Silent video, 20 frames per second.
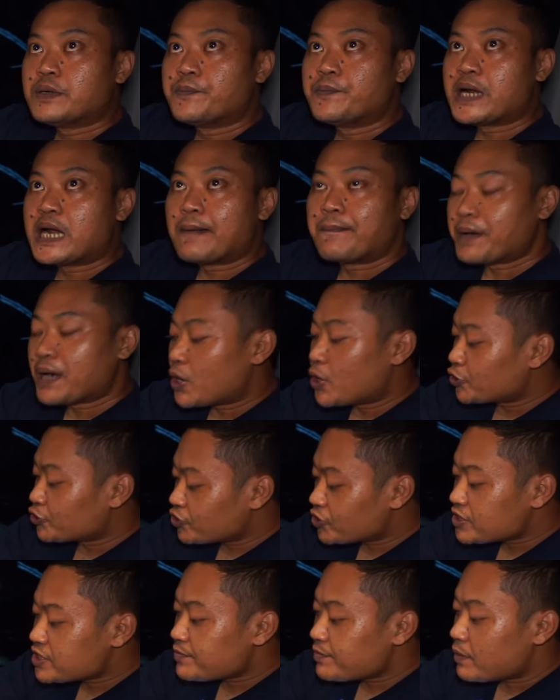beberapa
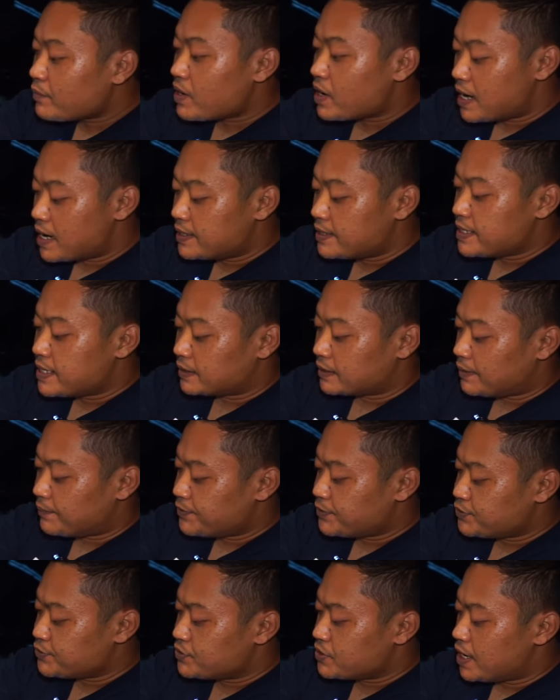kotor sih memang ada
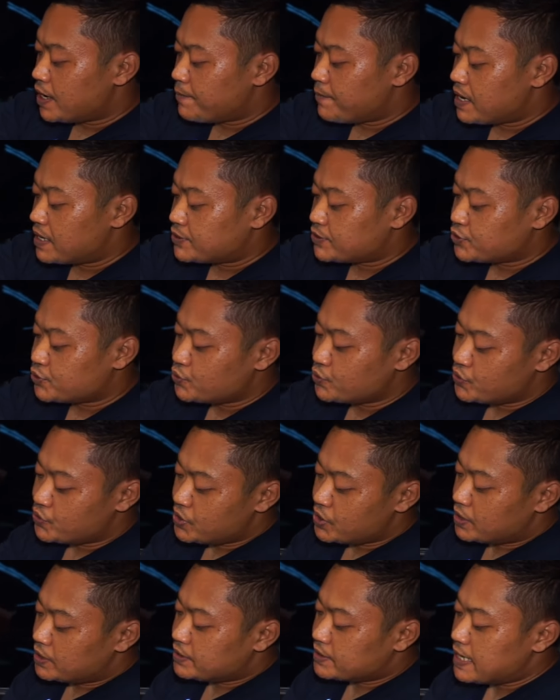tapi sudah masuk
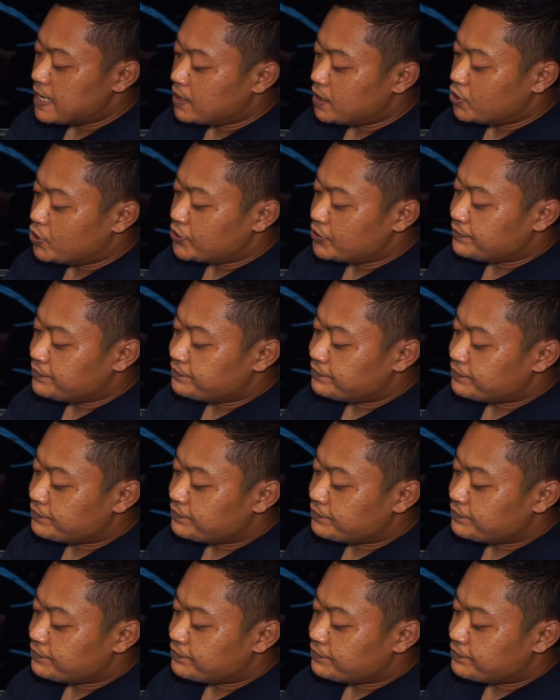nyalon